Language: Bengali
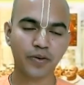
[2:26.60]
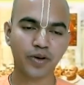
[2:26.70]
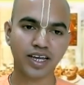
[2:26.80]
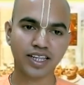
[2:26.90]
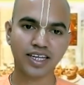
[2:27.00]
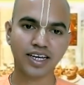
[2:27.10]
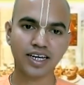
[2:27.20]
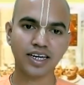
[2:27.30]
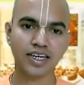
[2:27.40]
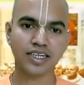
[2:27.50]
ওইখান থেকে
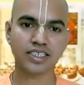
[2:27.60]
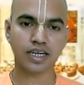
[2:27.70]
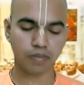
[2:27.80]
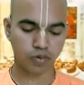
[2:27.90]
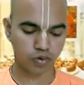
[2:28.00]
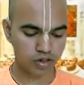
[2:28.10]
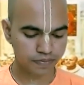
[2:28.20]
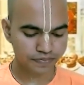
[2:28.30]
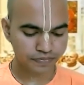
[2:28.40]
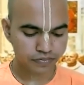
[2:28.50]
নিচে নামতেন
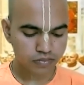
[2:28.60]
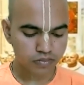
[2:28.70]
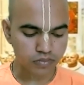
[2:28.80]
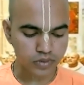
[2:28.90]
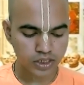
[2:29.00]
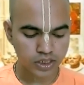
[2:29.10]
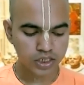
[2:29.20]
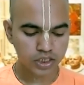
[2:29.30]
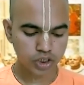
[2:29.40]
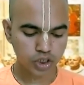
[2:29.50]

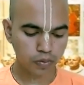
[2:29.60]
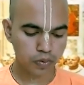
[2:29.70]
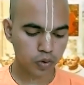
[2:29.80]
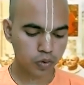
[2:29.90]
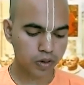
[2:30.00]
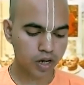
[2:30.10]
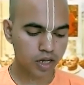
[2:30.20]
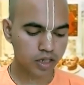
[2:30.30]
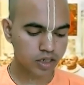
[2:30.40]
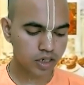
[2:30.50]
শিল
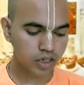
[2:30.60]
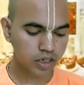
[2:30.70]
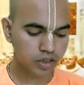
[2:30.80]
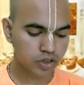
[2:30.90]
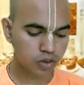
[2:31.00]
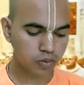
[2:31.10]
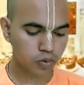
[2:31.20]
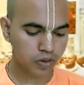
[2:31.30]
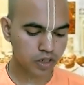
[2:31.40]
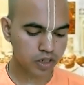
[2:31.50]
প্রভুপাত কি শিল
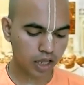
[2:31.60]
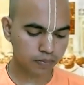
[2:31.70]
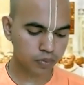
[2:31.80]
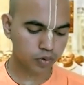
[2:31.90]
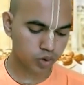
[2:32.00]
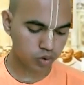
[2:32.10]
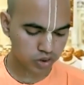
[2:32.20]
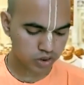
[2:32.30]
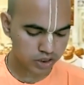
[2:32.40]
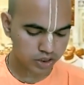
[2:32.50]
প্রভুপাতে তাৎপর্য
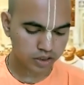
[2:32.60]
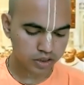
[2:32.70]
করেছেন